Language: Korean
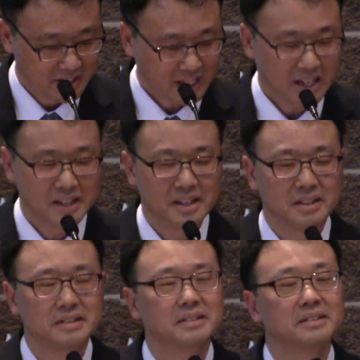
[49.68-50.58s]
딸이
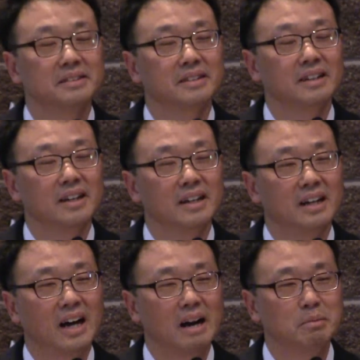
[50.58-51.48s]

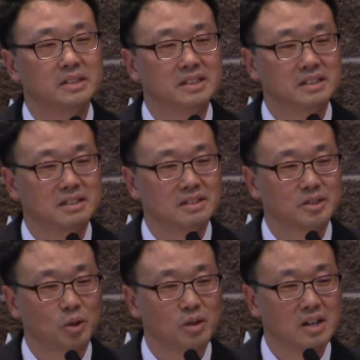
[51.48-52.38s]
아버지를
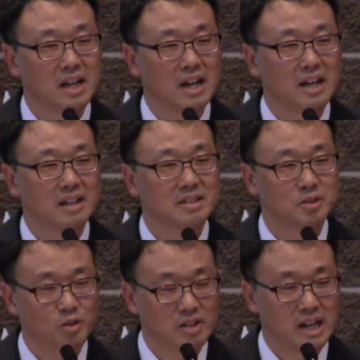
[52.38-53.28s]
졸라
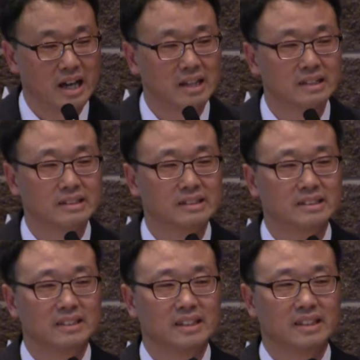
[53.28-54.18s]
졸라
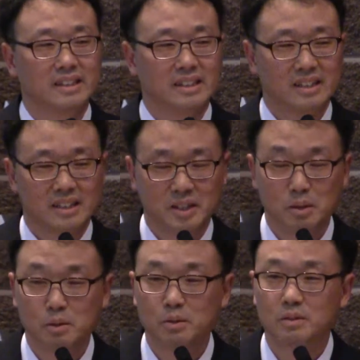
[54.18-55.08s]

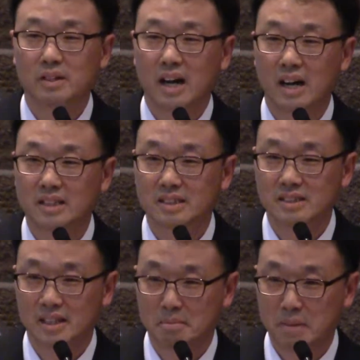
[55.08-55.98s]
결국
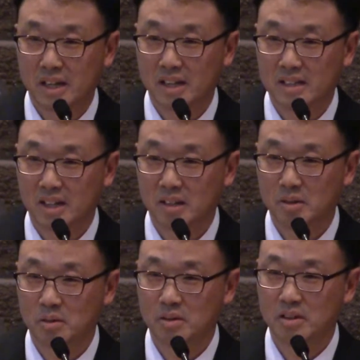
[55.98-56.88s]
강아지를 한 마리
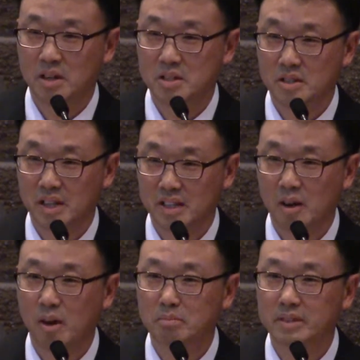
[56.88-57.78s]
사기로
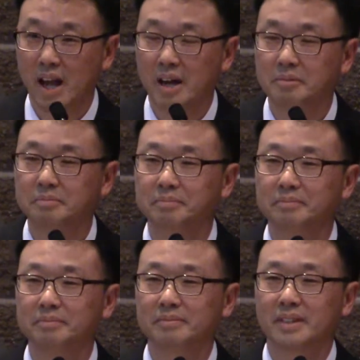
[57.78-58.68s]
결정했다고 합니다.
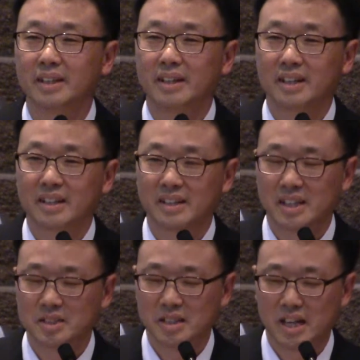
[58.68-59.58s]

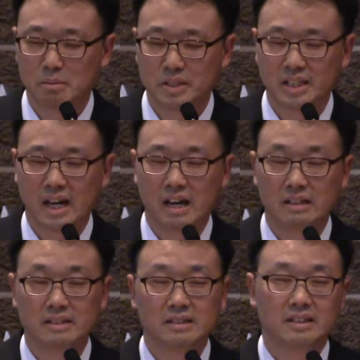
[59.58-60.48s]
그래서 이 아버지가
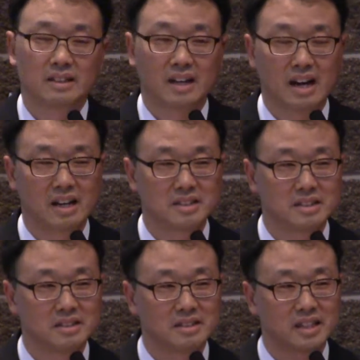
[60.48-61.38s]

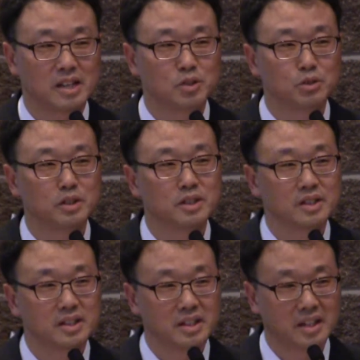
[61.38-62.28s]
강아지를 사주는
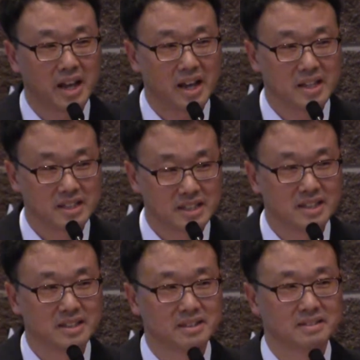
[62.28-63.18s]

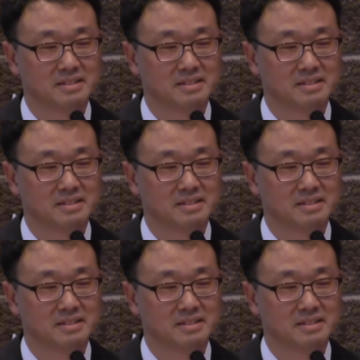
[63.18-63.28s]
대신